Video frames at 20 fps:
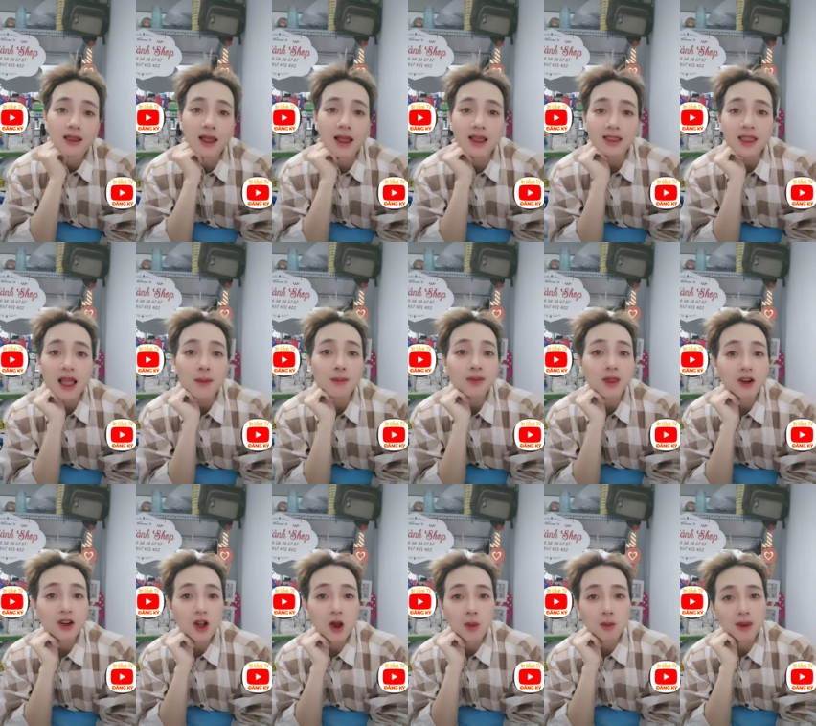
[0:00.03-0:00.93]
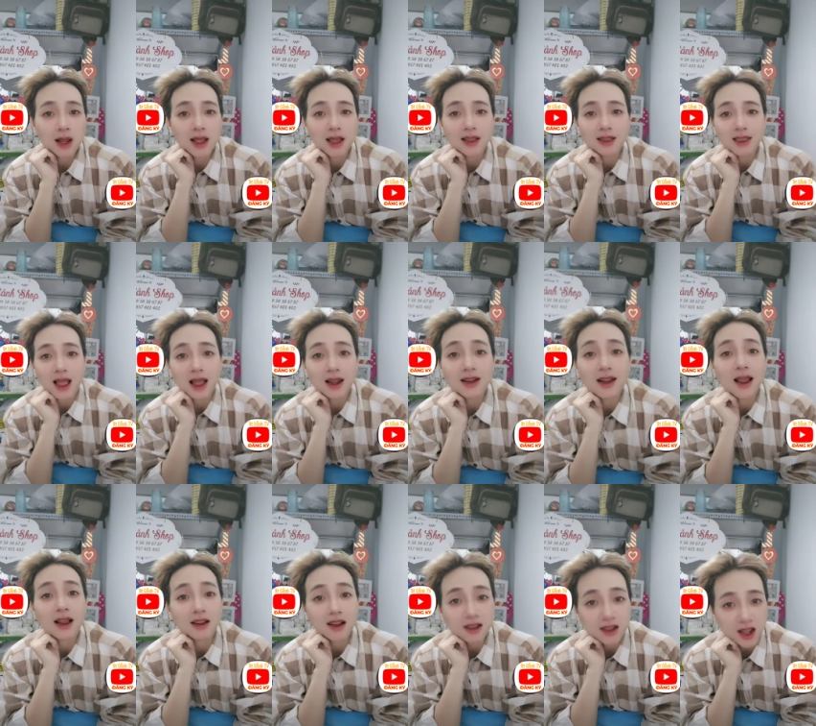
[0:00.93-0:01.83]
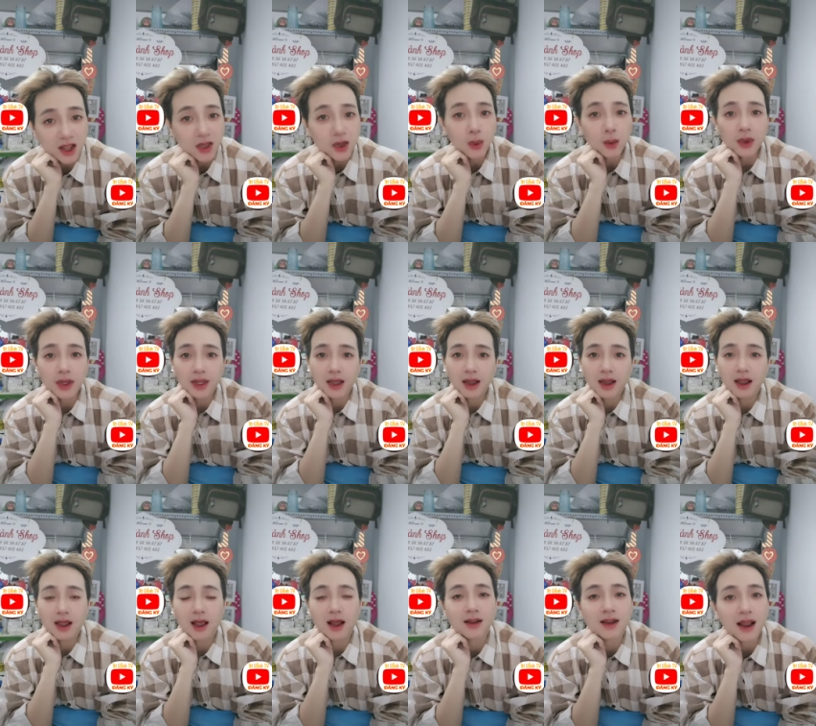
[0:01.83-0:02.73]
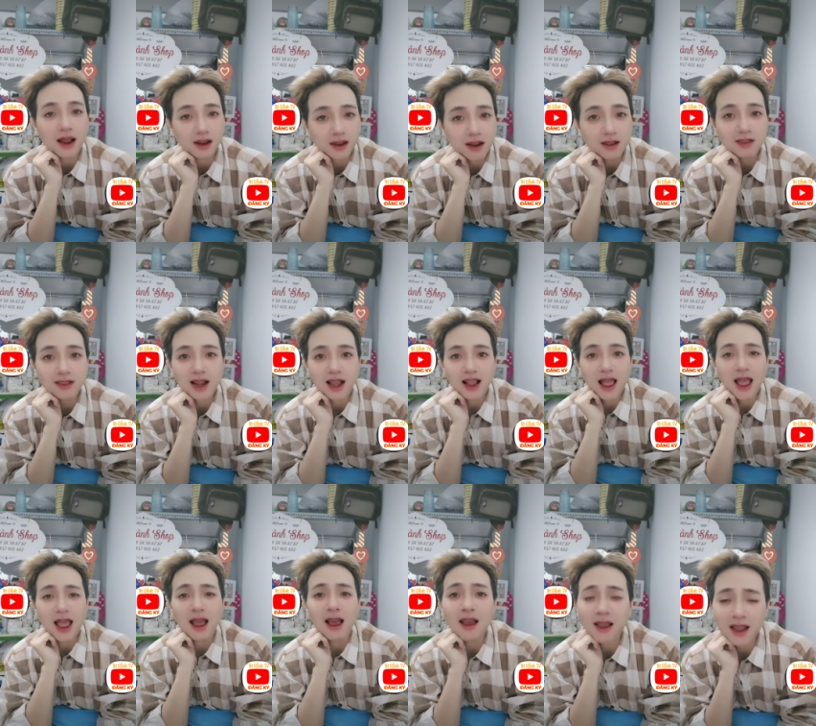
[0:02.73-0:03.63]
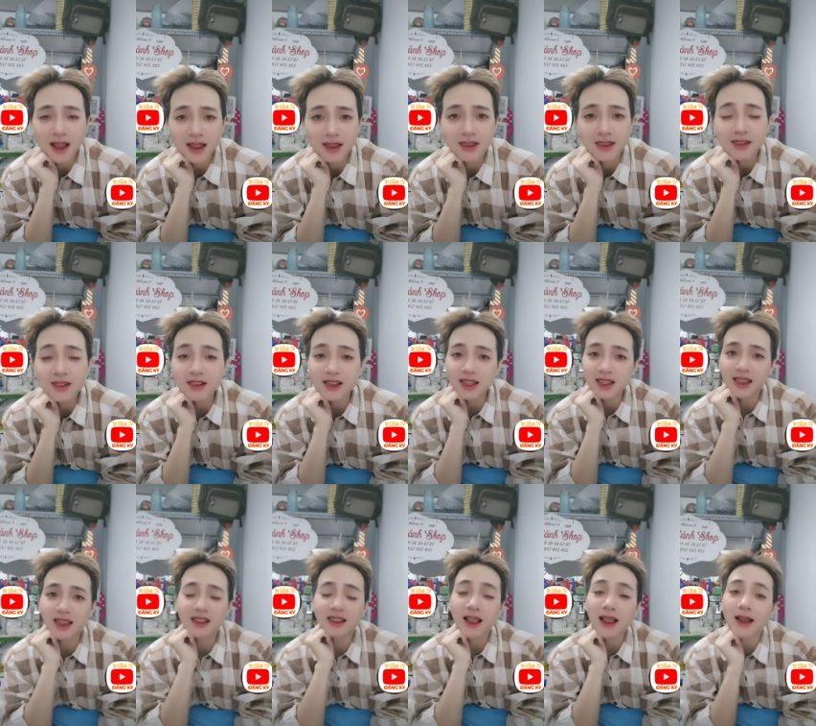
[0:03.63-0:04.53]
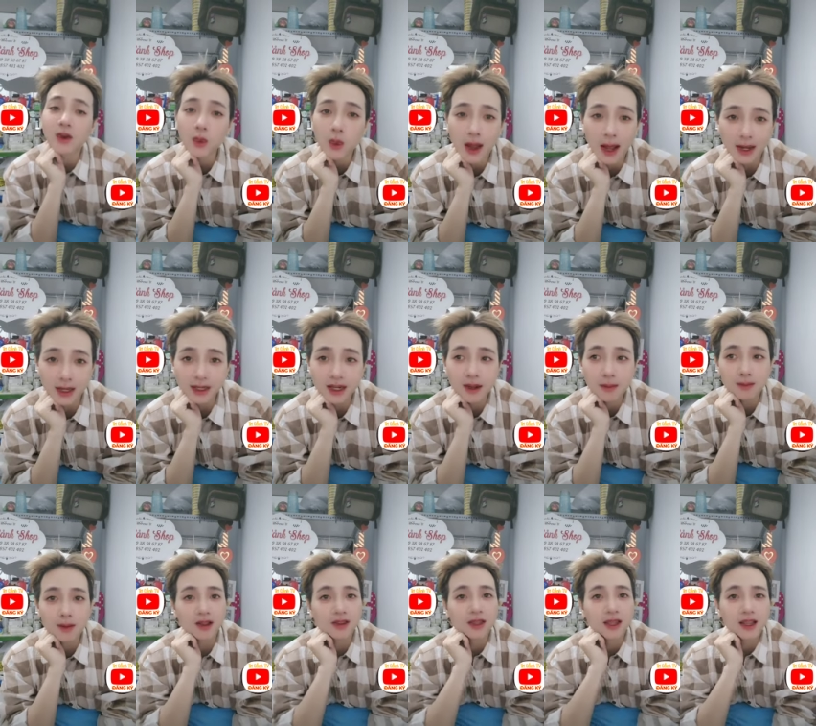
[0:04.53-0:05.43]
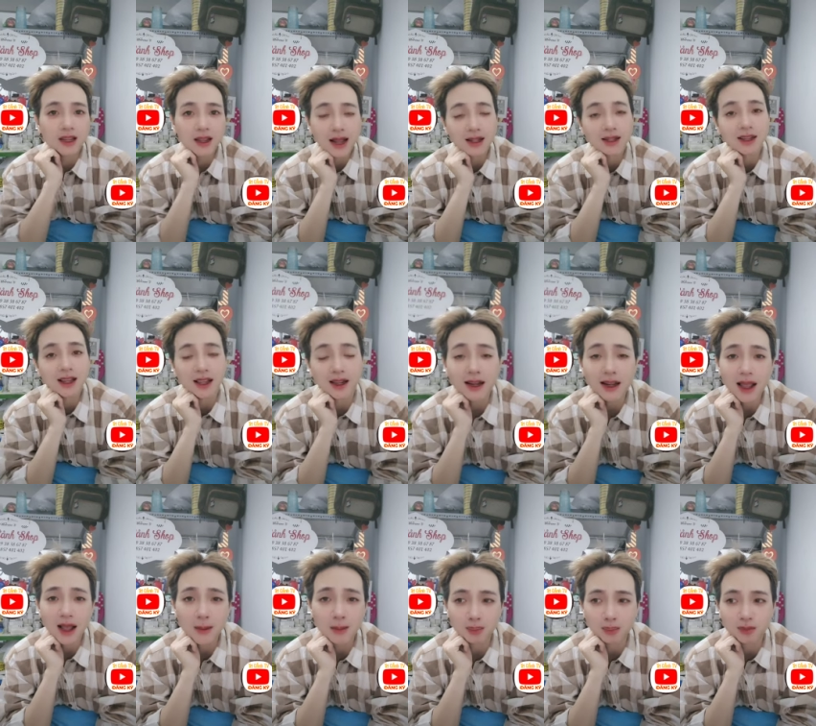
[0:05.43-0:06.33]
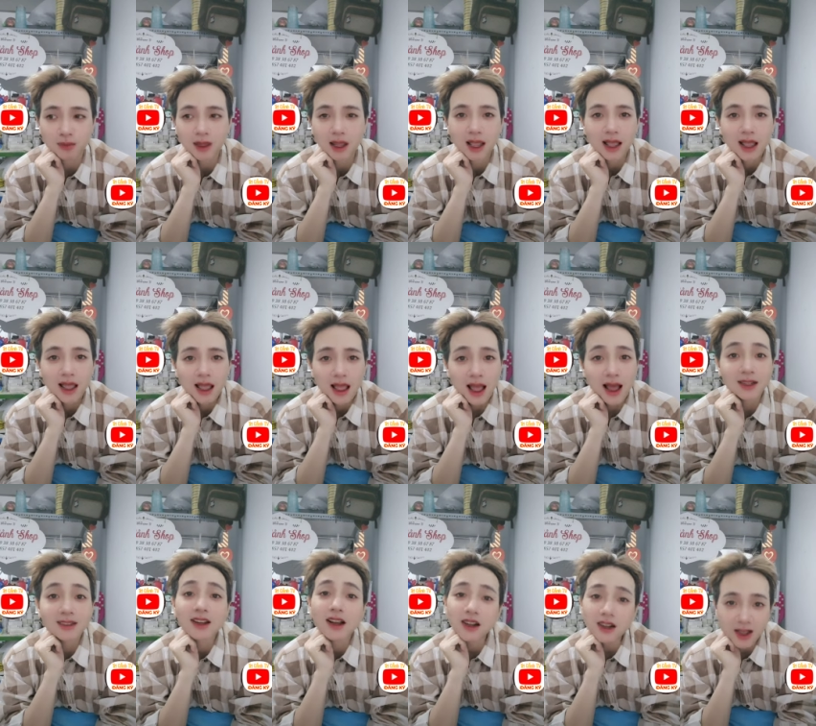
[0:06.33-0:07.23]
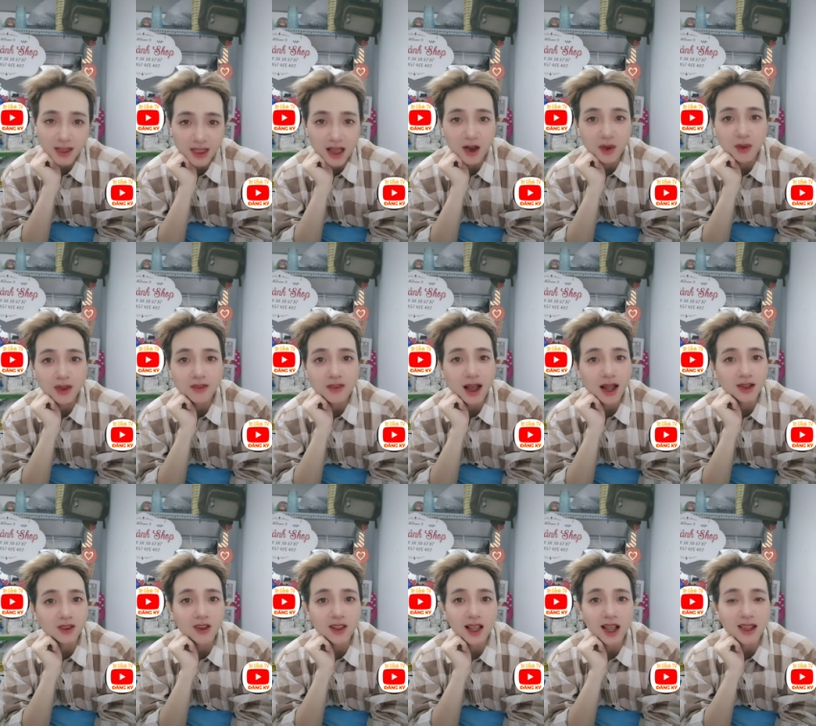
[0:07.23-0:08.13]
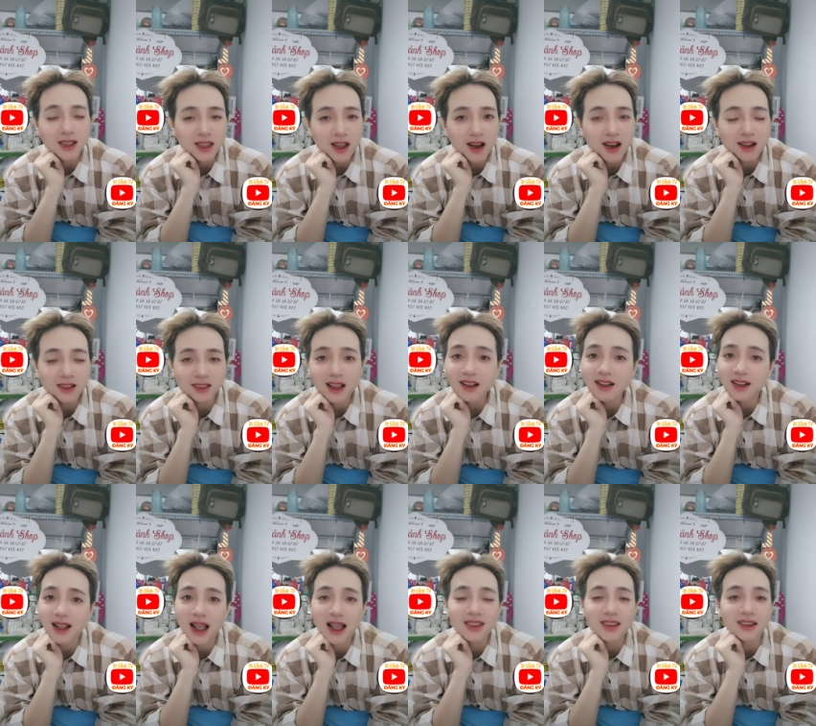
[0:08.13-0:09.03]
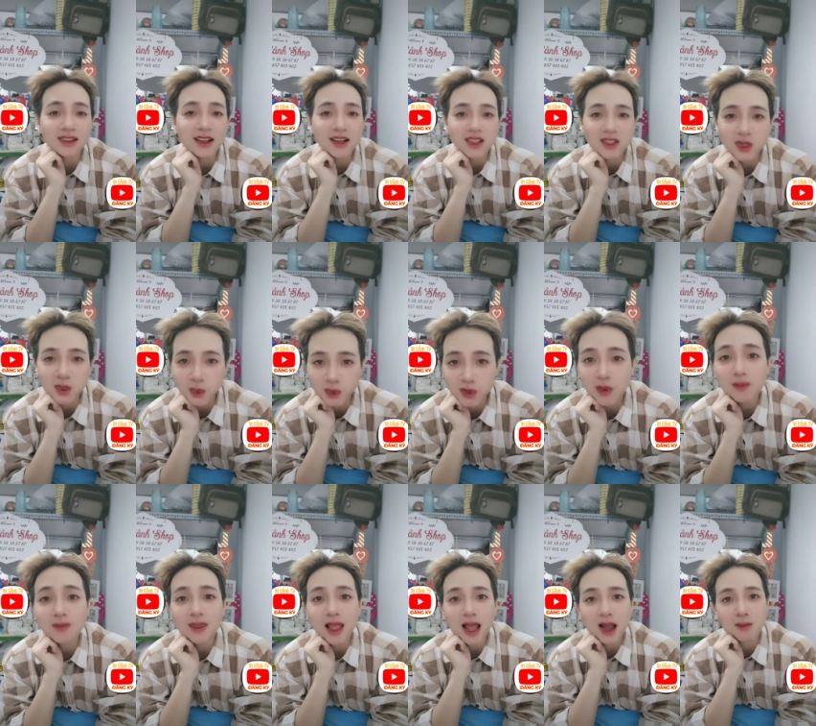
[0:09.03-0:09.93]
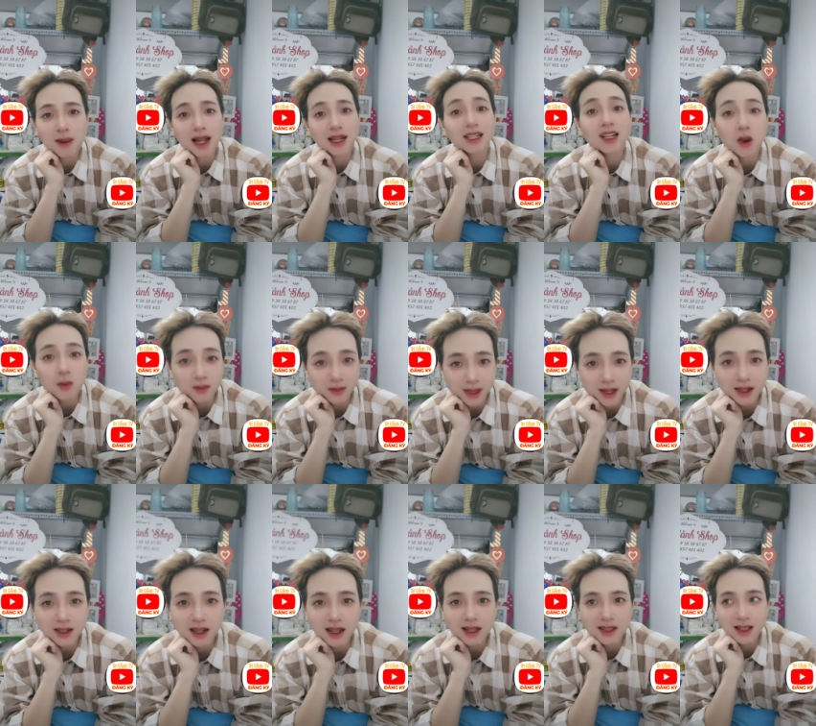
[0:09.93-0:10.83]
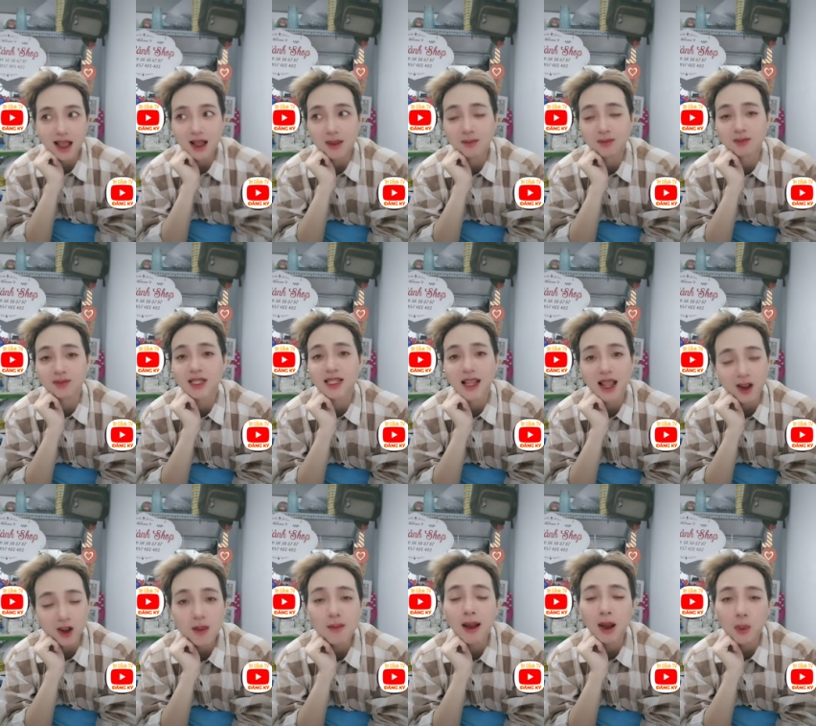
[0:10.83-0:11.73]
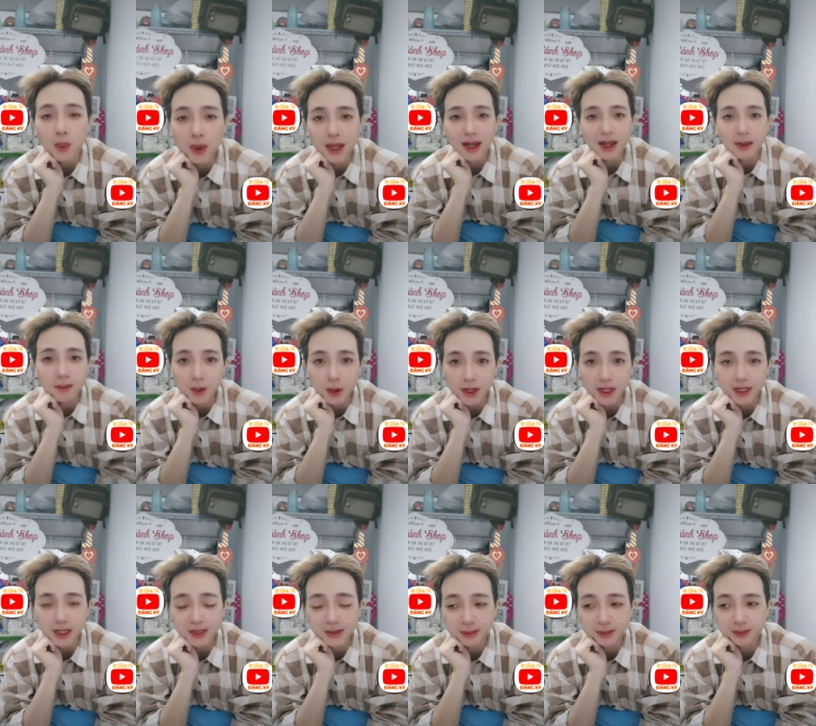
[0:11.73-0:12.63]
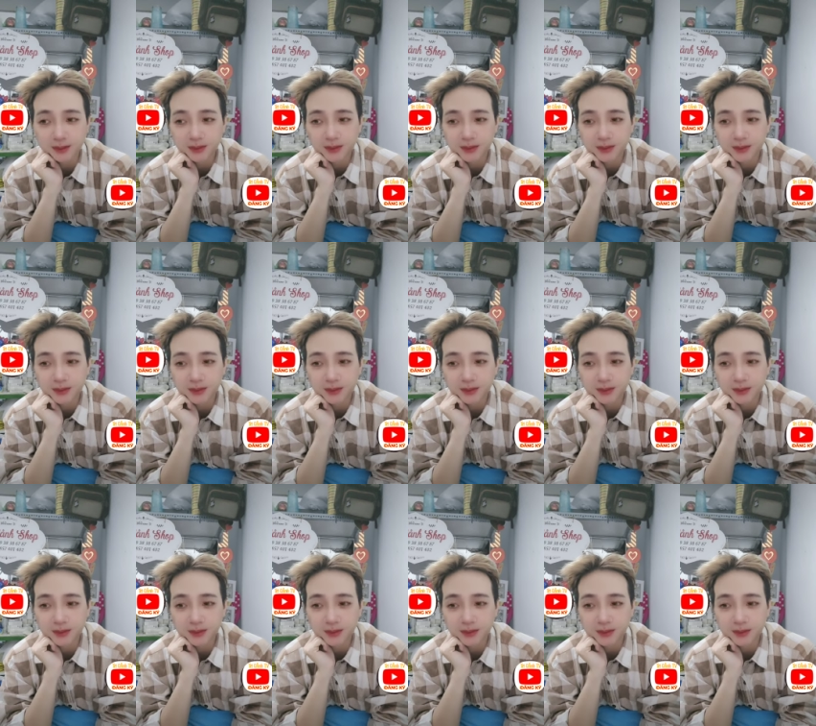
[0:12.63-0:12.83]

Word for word: cái anh thám tử lùng á hiện tại anh đang rất là vui nha anh đang rất là hả hê trước cái chiến thắng của ảnh đó bởi vì ảnh nghĩ là ảnh rất là giỏi và ảnh có thể cho tất cả những kênh youtube nào mà ảnh không thích đó làm sẽ có bản quyền đó mọi người